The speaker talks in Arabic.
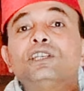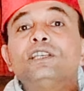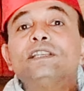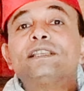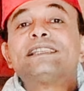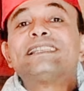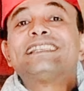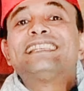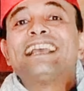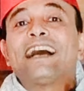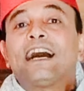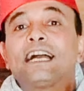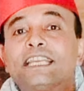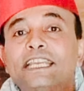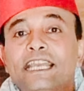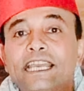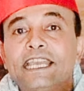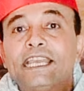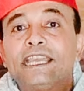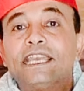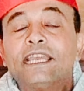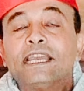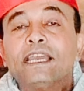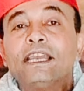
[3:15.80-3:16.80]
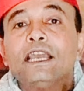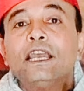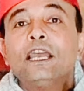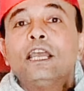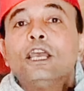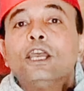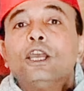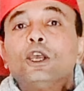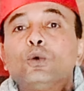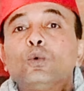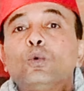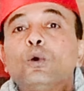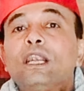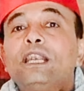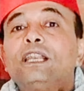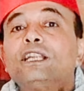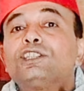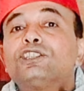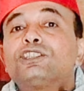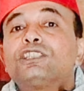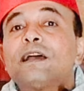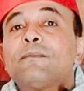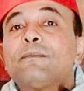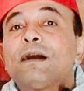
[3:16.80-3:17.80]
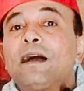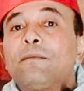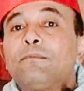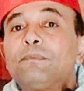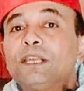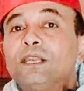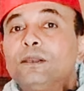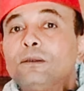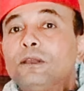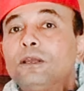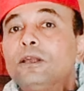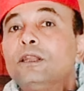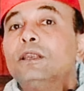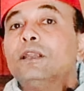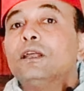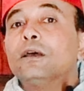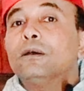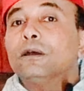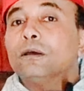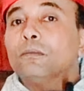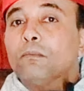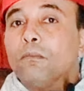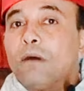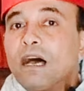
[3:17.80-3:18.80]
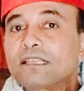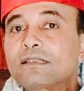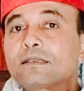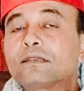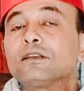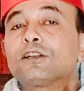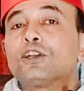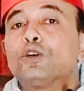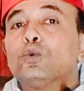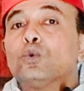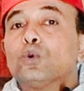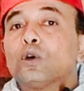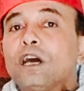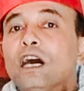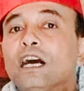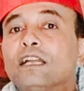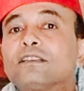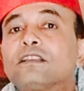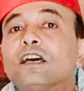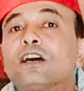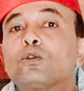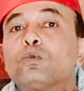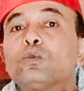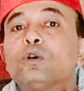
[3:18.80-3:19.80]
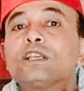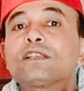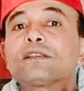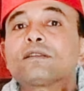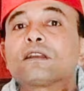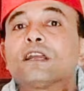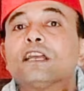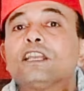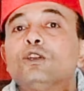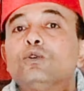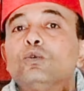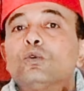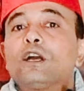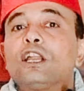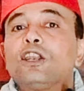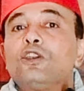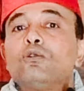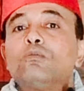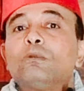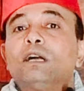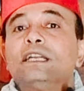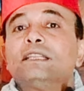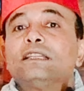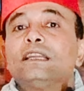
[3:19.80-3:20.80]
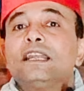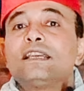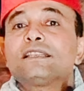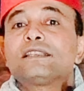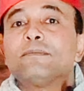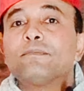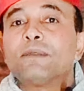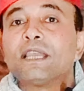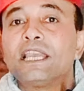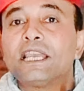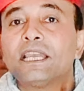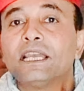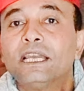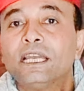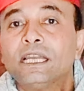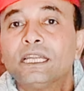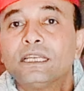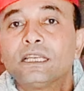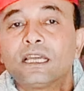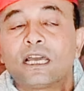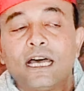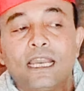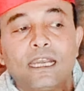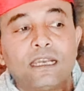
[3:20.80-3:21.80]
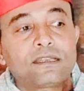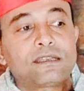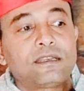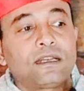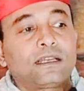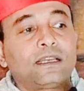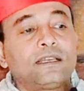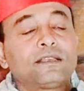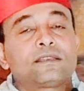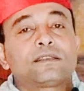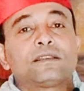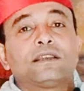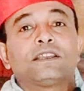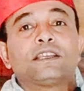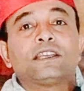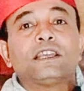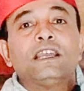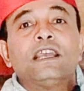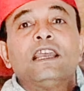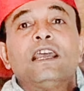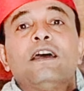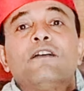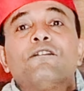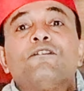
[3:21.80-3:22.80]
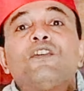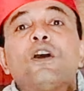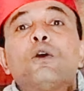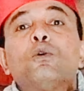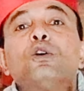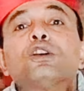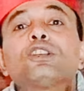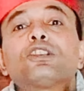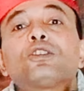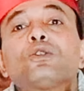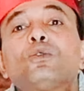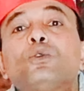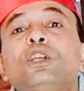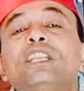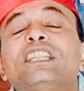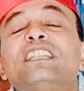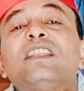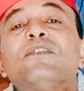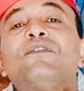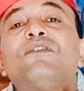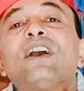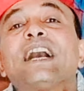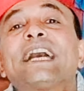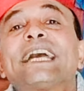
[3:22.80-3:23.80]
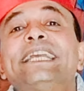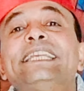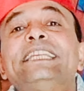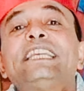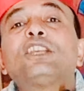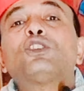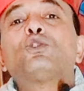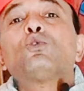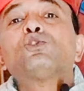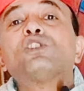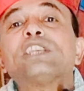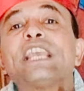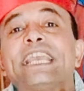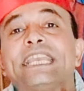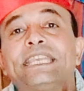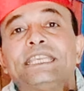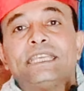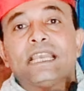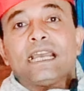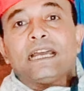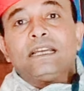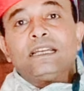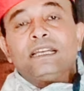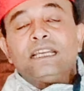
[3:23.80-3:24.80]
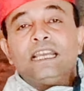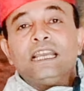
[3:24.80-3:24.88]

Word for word: السي اي اي هو اللي اجتمع بمصر وقطر واسرائيل وقال لهم احنا لازم ايه نخلص القصه دي فوصلوا لاتفاقيه جزئيه